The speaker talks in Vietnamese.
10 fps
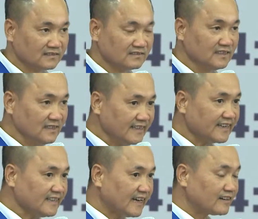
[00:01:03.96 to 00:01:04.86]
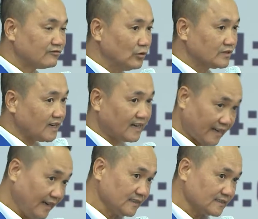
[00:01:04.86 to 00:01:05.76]
triển hiện đang là giải
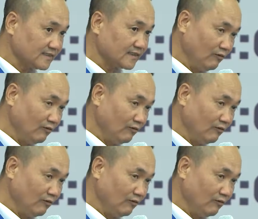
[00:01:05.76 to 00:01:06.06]
pháp được nhiều